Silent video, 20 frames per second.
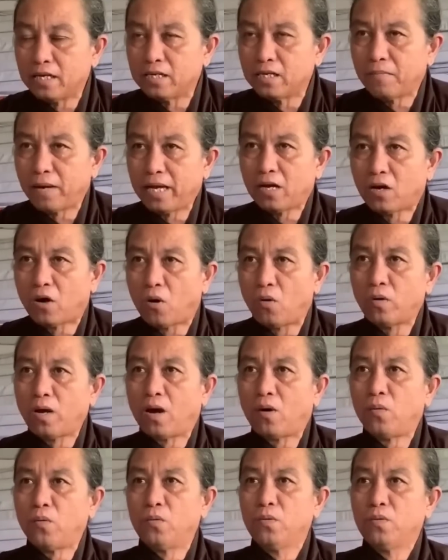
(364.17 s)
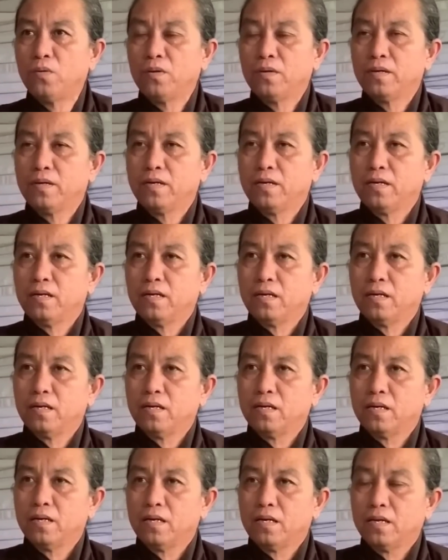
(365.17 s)
chưa mấy khổ đâu
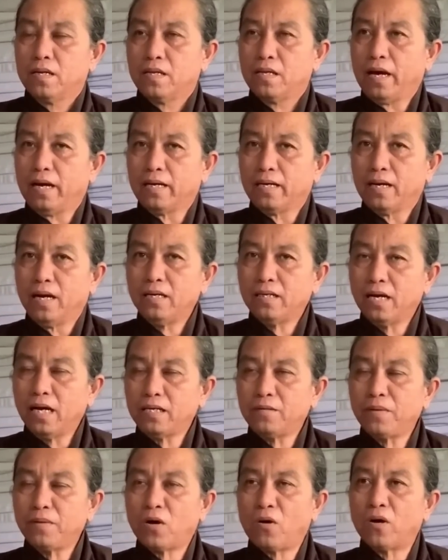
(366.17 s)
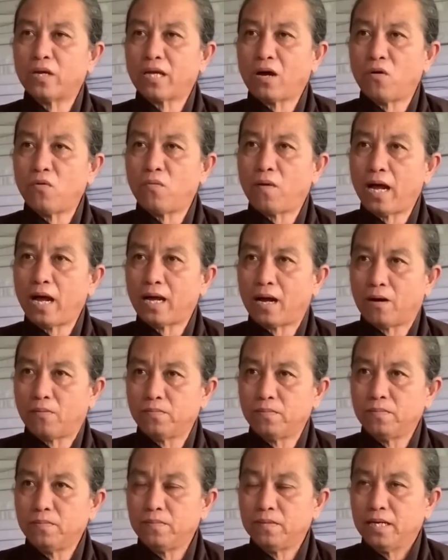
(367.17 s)
chừng đức đích mấy con trâu phá
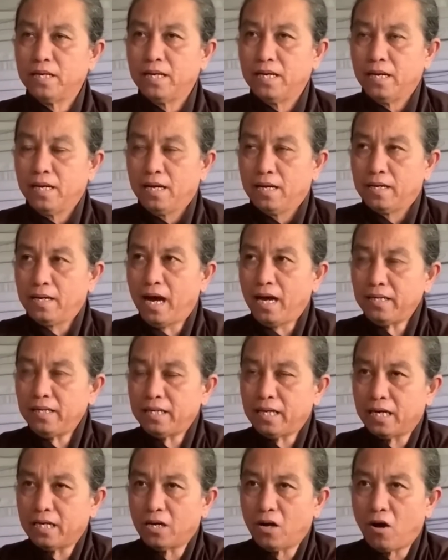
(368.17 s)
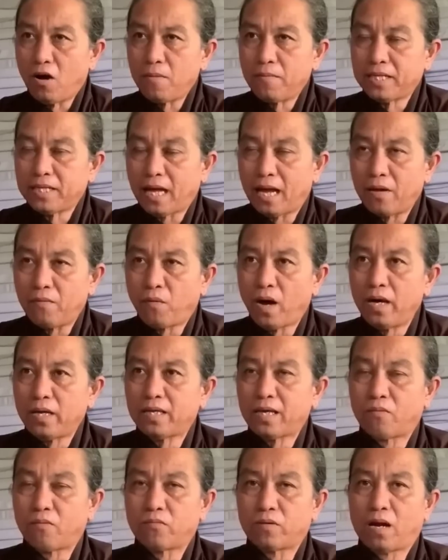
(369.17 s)
cổng đến chừng đó mới thay phơi
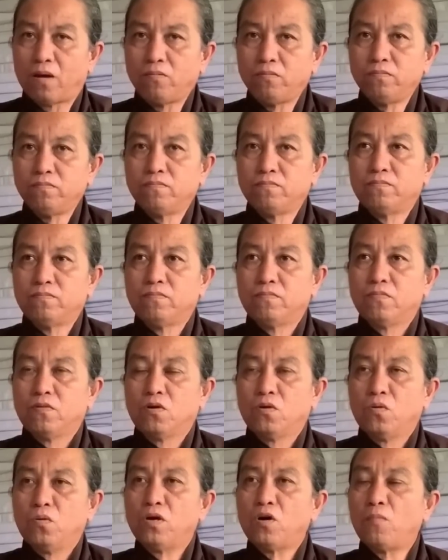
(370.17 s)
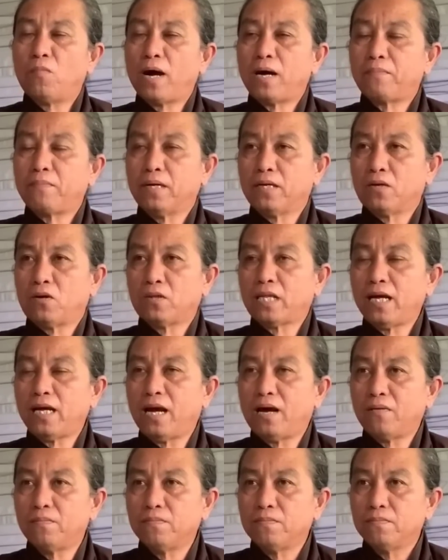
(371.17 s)
chồng đóng quý cô bác mình có thấy
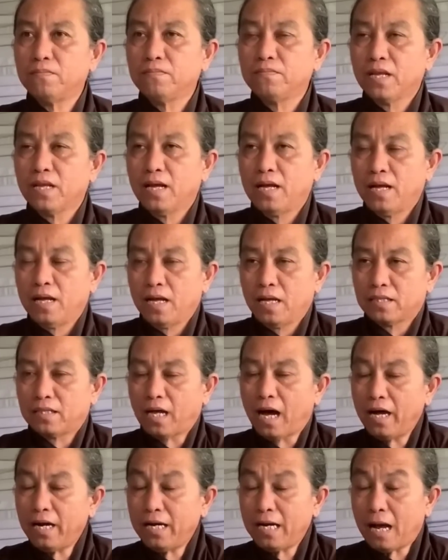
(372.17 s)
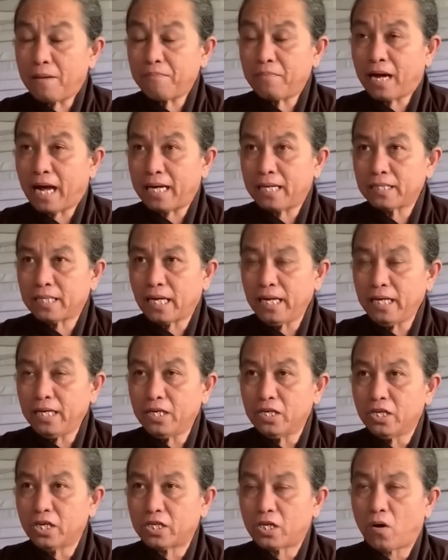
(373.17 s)
không tới năm canh tí
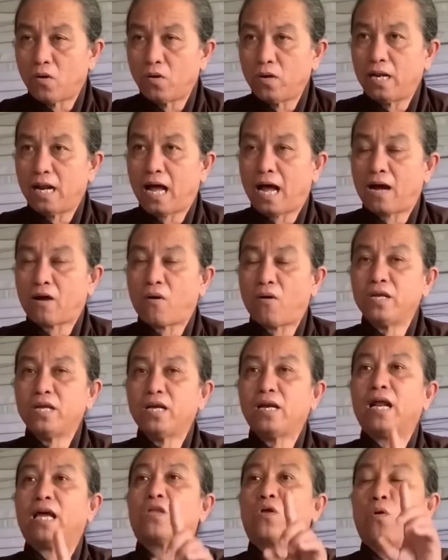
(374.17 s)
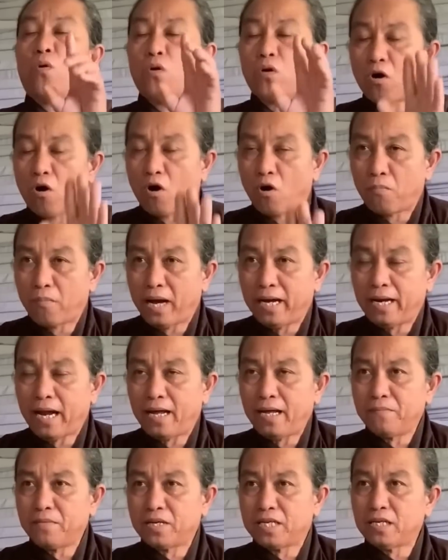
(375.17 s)
vừa rồi là coi như là chủ còn mấy
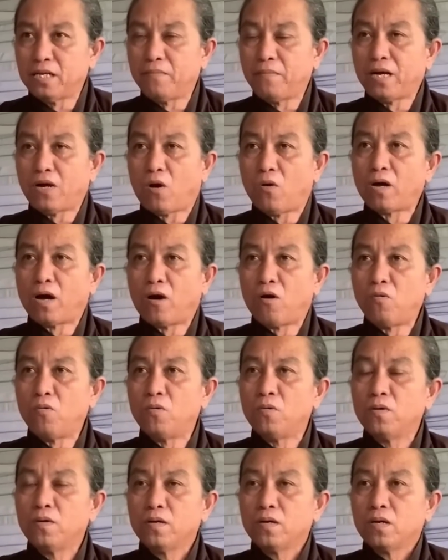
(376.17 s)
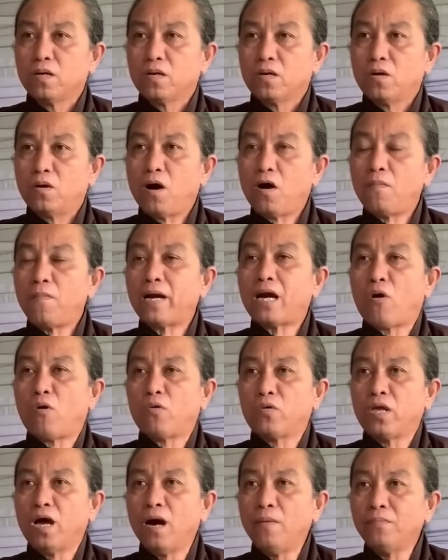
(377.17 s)
đây mà chưa mấy khổ đâu nó bắt
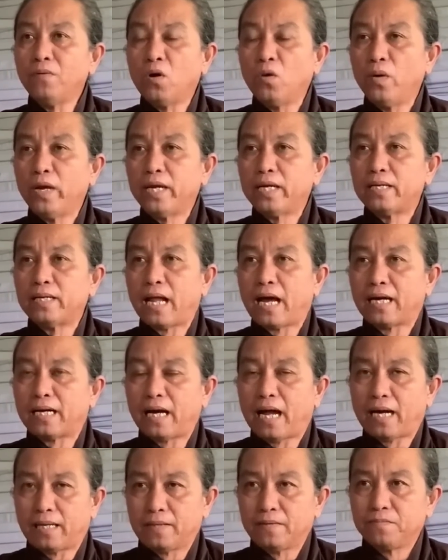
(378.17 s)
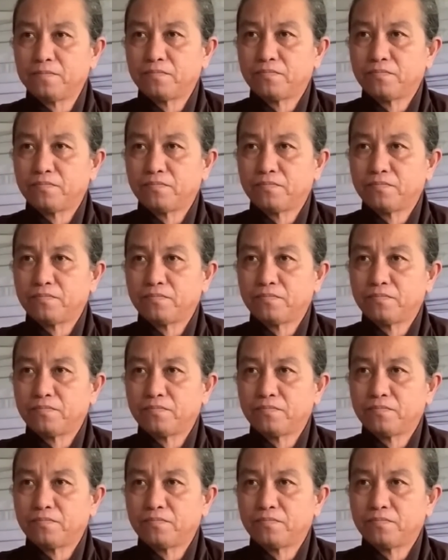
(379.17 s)
đầu nhóm covid lần lần